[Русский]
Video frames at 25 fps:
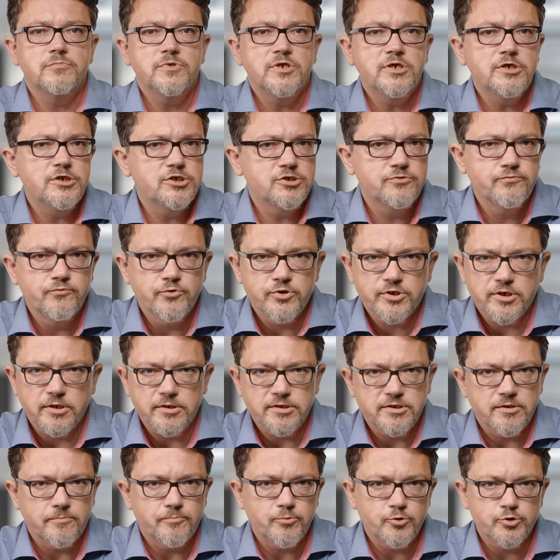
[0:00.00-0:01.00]
ничего с
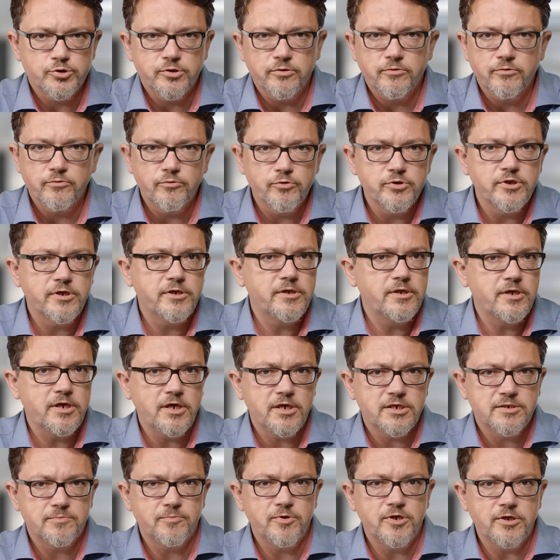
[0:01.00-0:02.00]
конца прошлого года
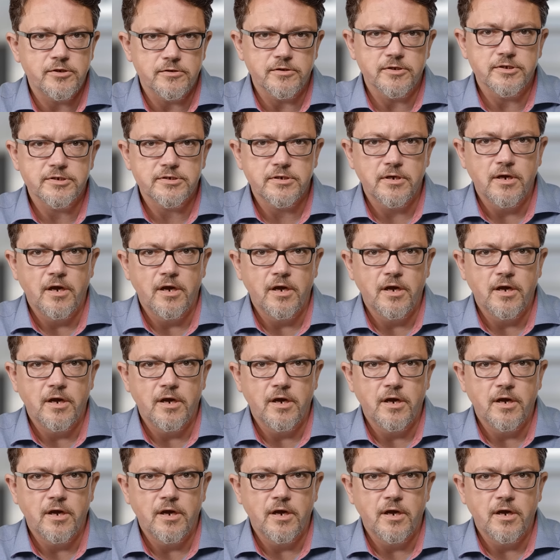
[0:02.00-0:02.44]
не изменилось.